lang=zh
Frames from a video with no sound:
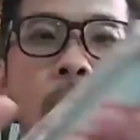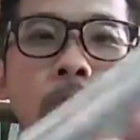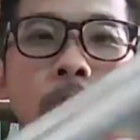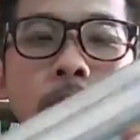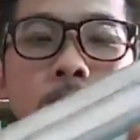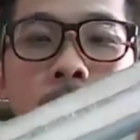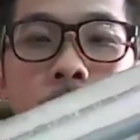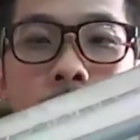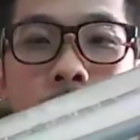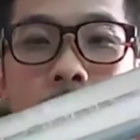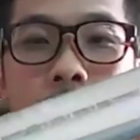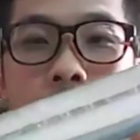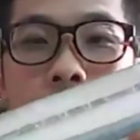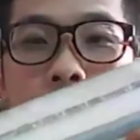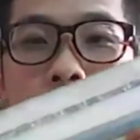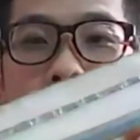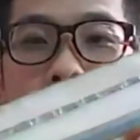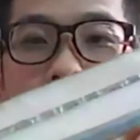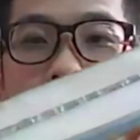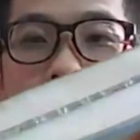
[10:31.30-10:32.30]
欧洲的一
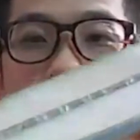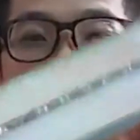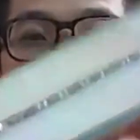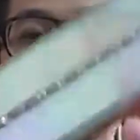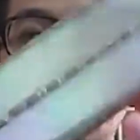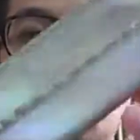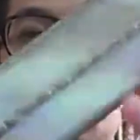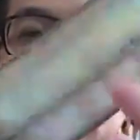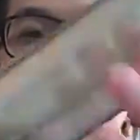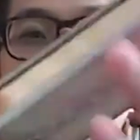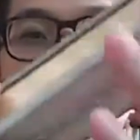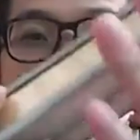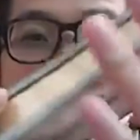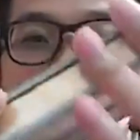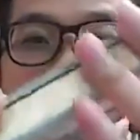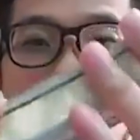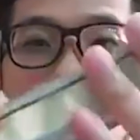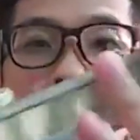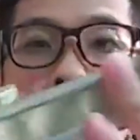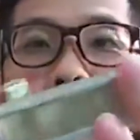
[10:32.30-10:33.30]
个万花
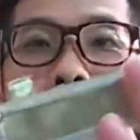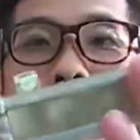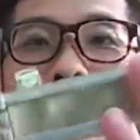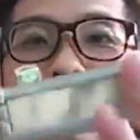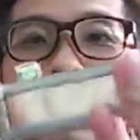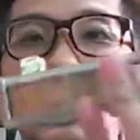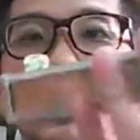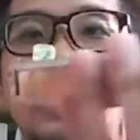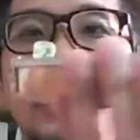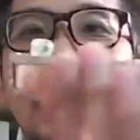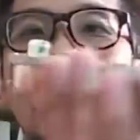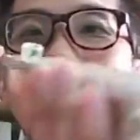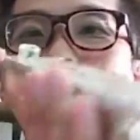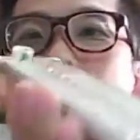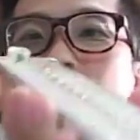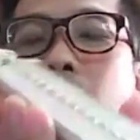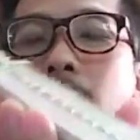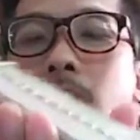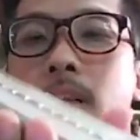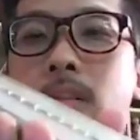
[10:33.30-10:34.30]
筒。它
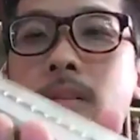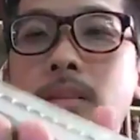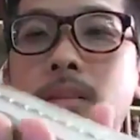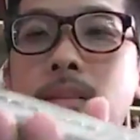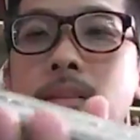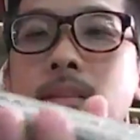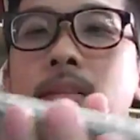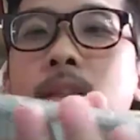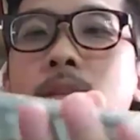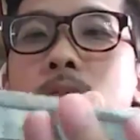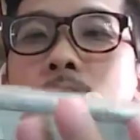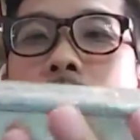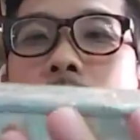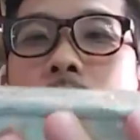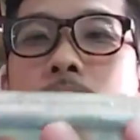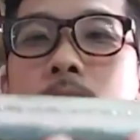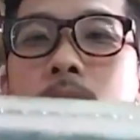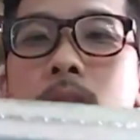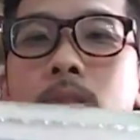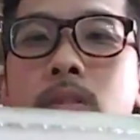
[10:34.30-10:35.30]
啊，这种
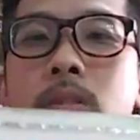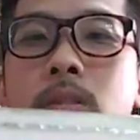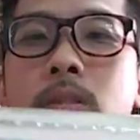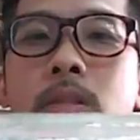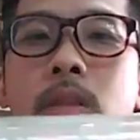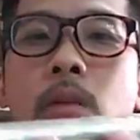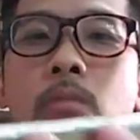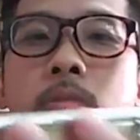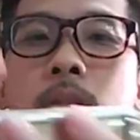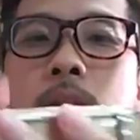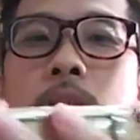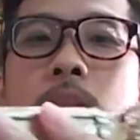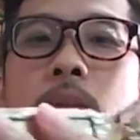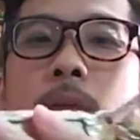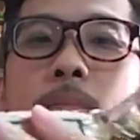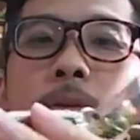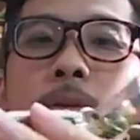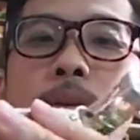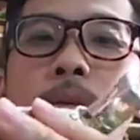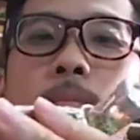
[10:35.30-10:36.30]
就是早期
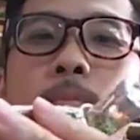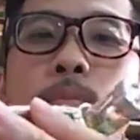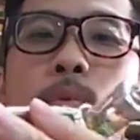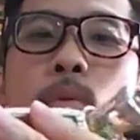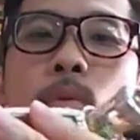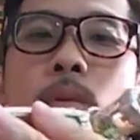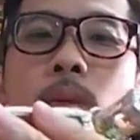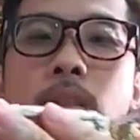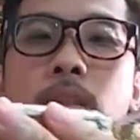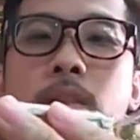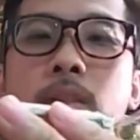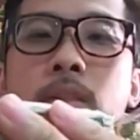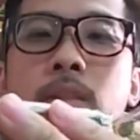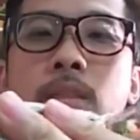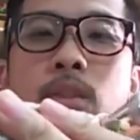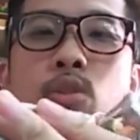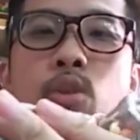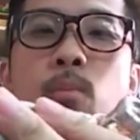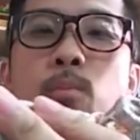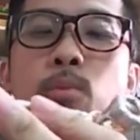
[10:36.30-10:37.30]
他们用玻璃，
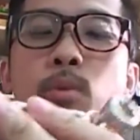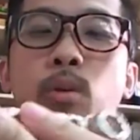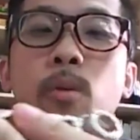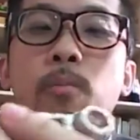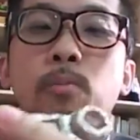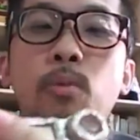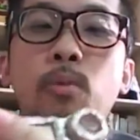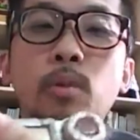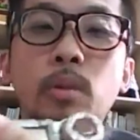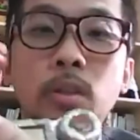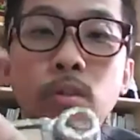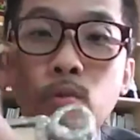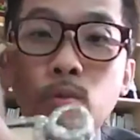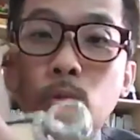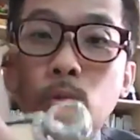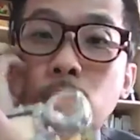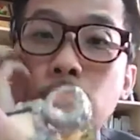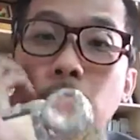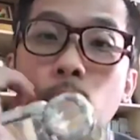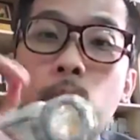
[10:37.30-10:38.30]
全部都用玻璃
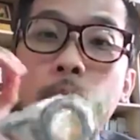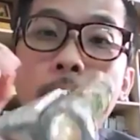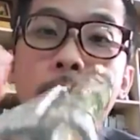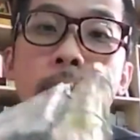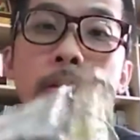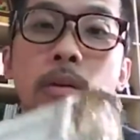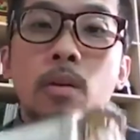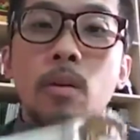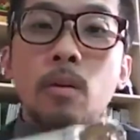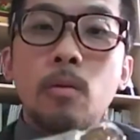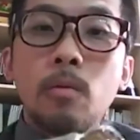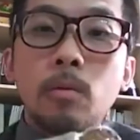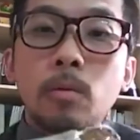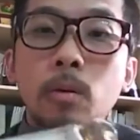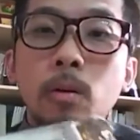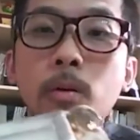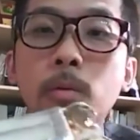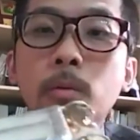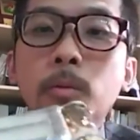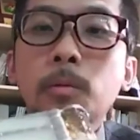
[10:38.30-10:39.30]
做，然后外面用
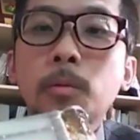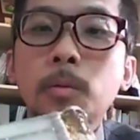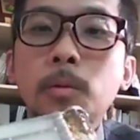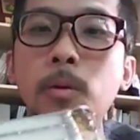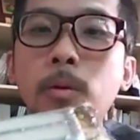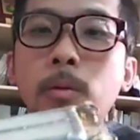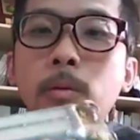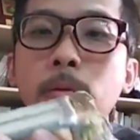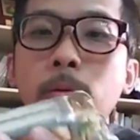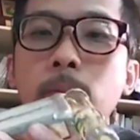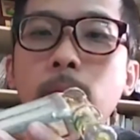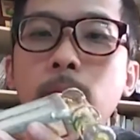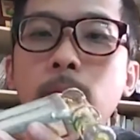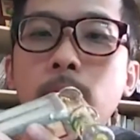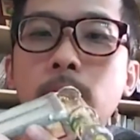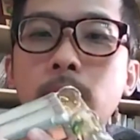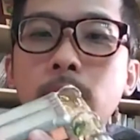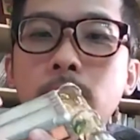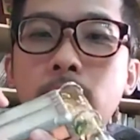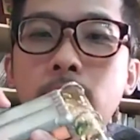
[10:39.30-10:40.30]
用用
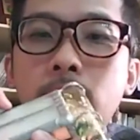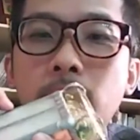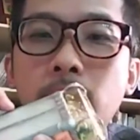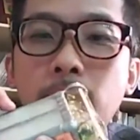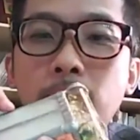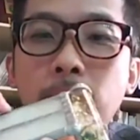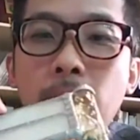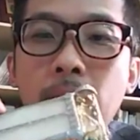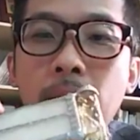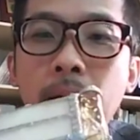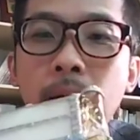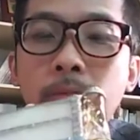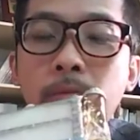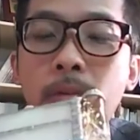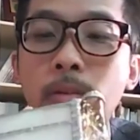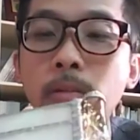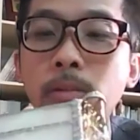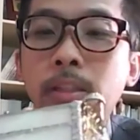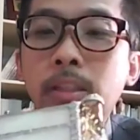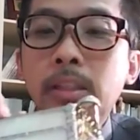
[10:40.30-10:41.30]
铅把它
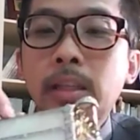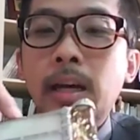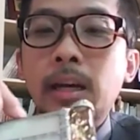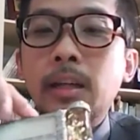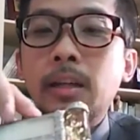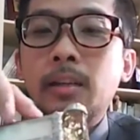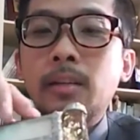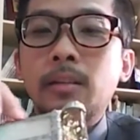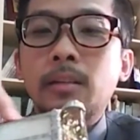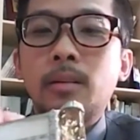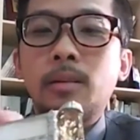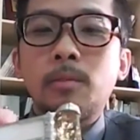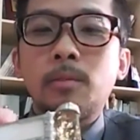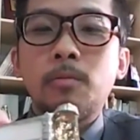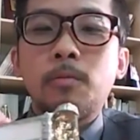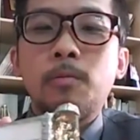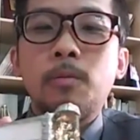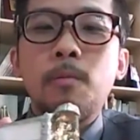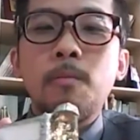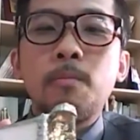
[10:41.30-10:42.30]
封起来，哦，
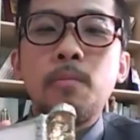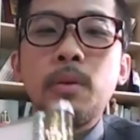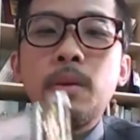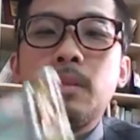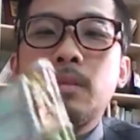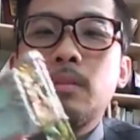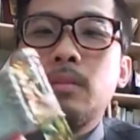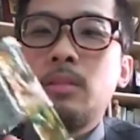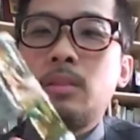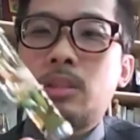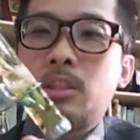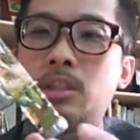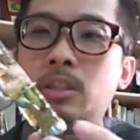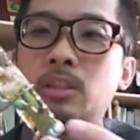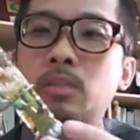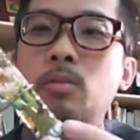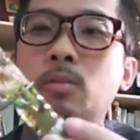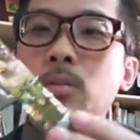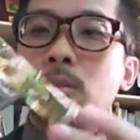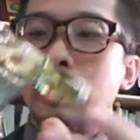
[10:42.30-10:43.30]
封边
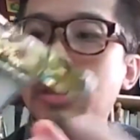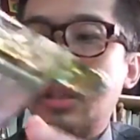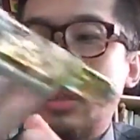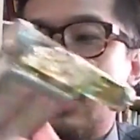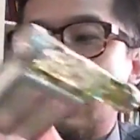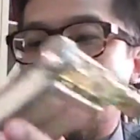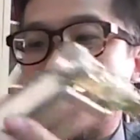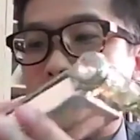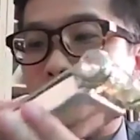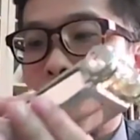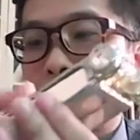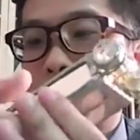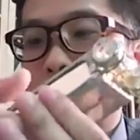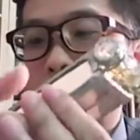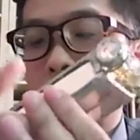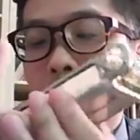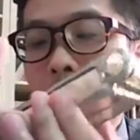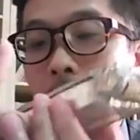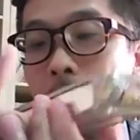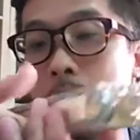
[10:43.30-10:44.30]
锡或铅了，哈，不知道
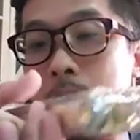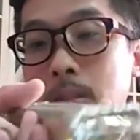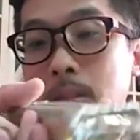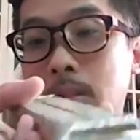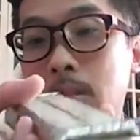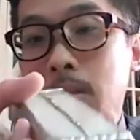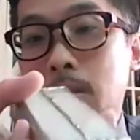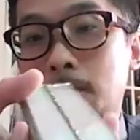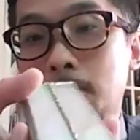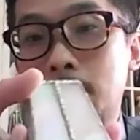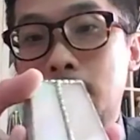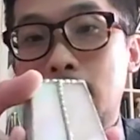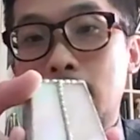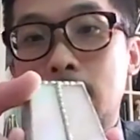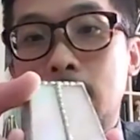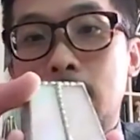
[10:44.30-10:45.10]
是锡还是铅。